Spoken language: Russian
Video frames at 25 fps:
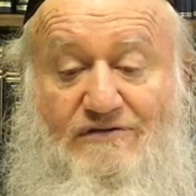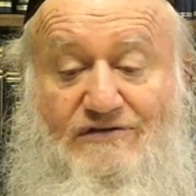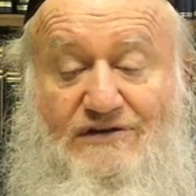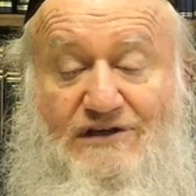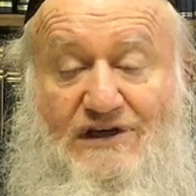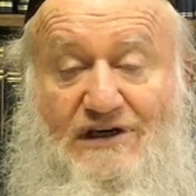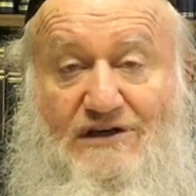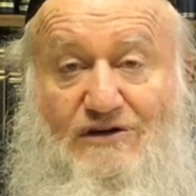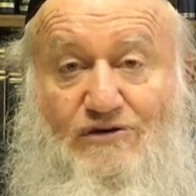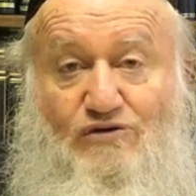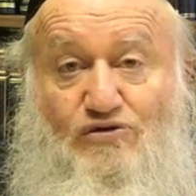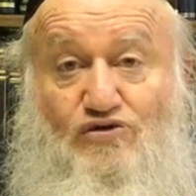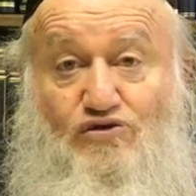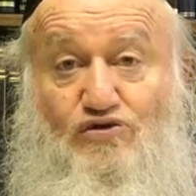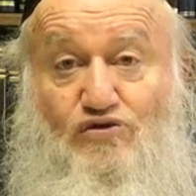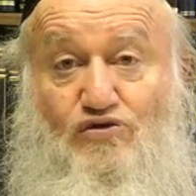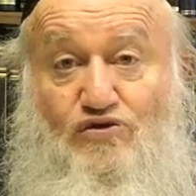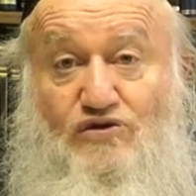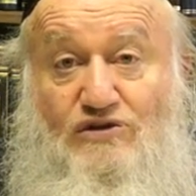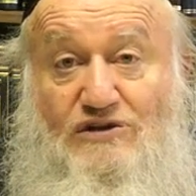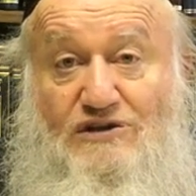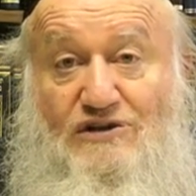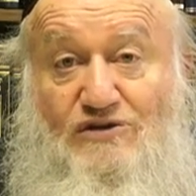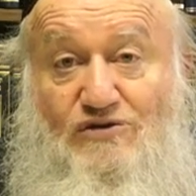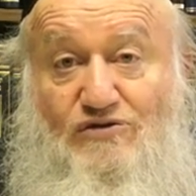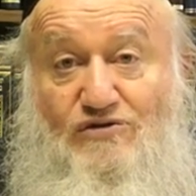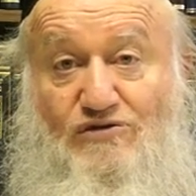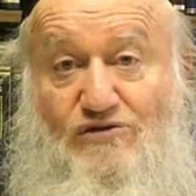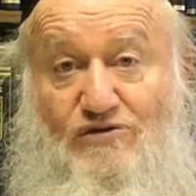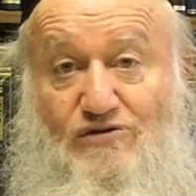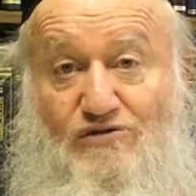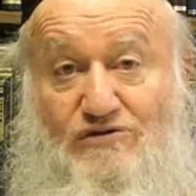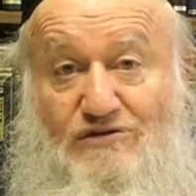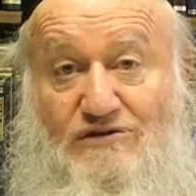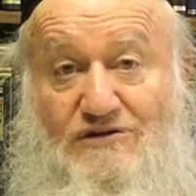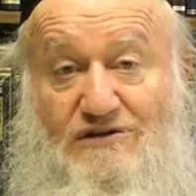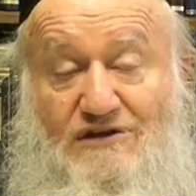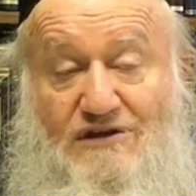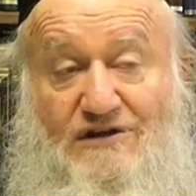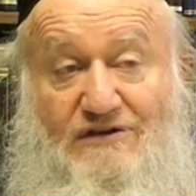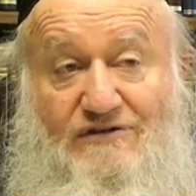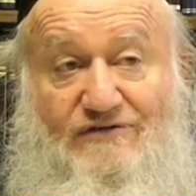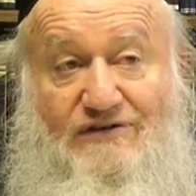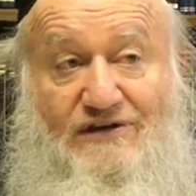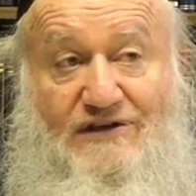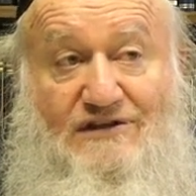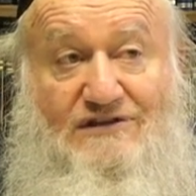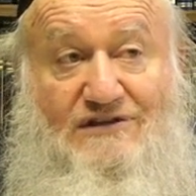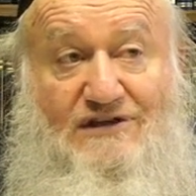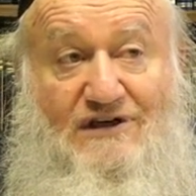всякие усушки,
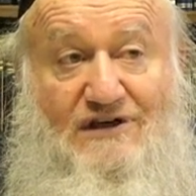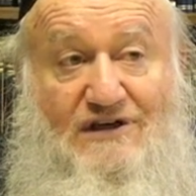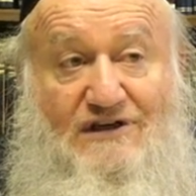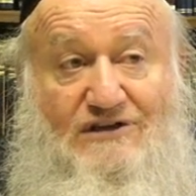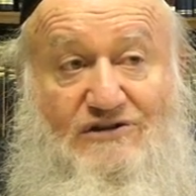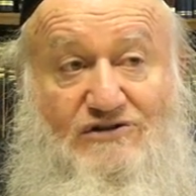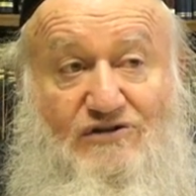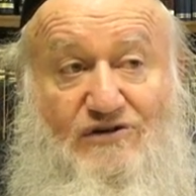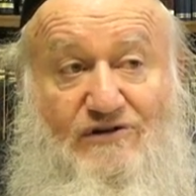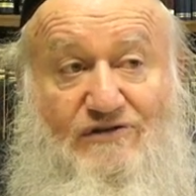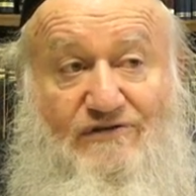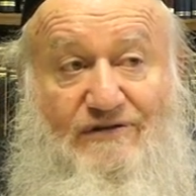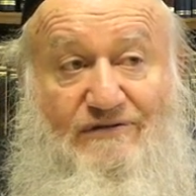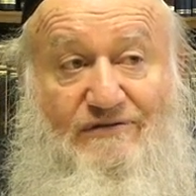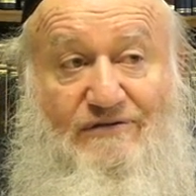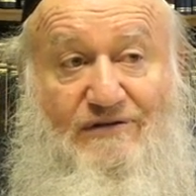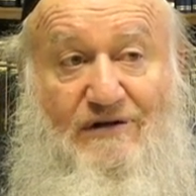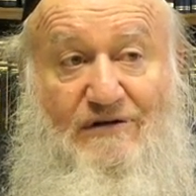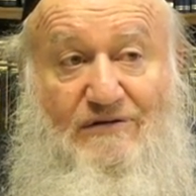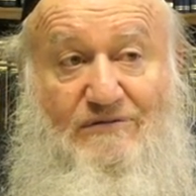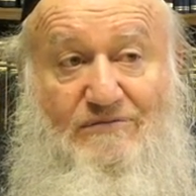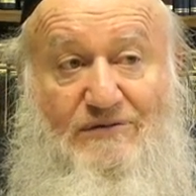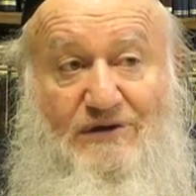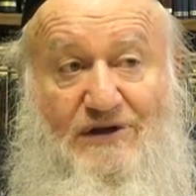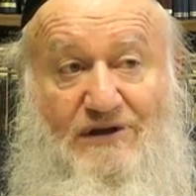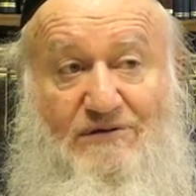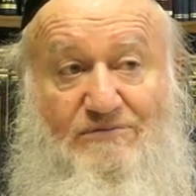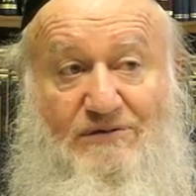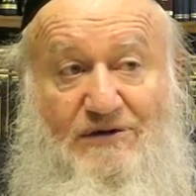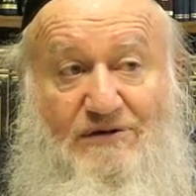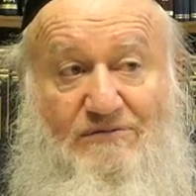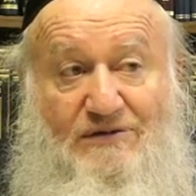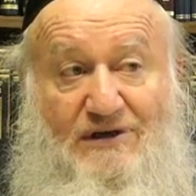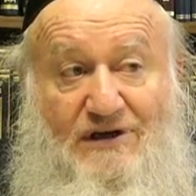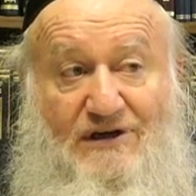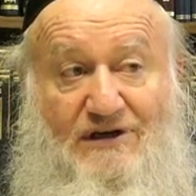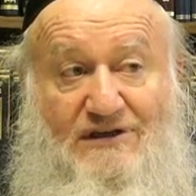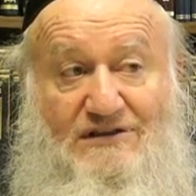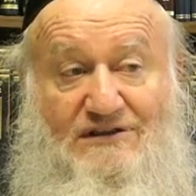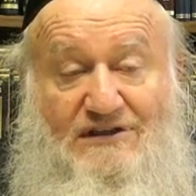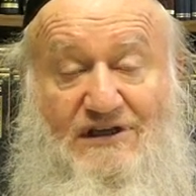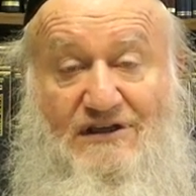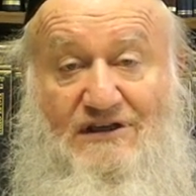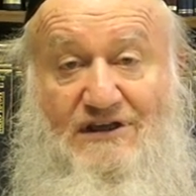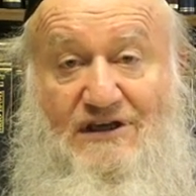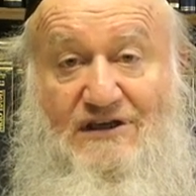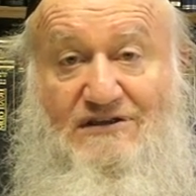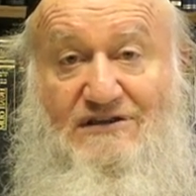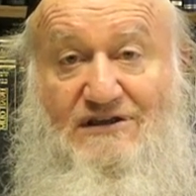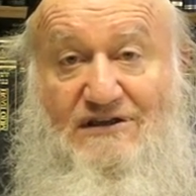утруски. В конце концов, автомобиль примерно
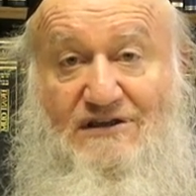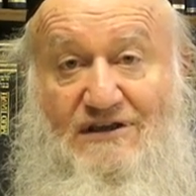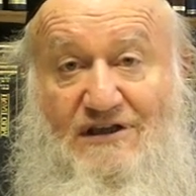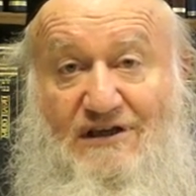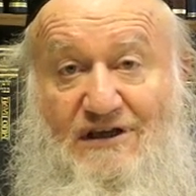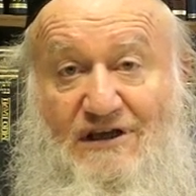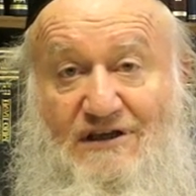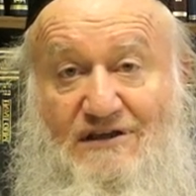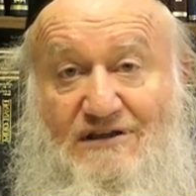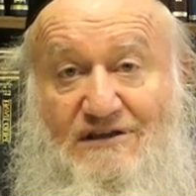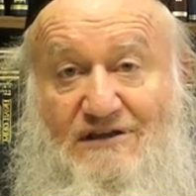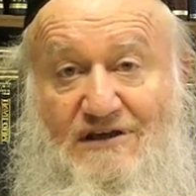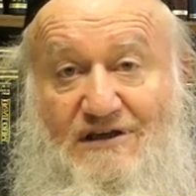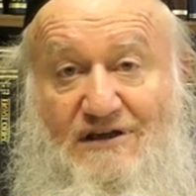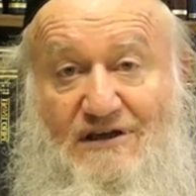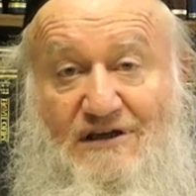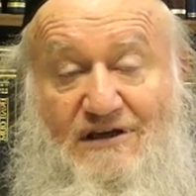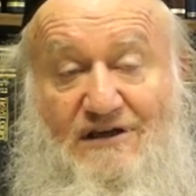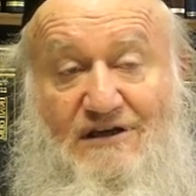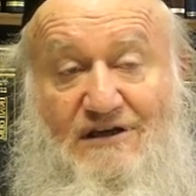за 10 лет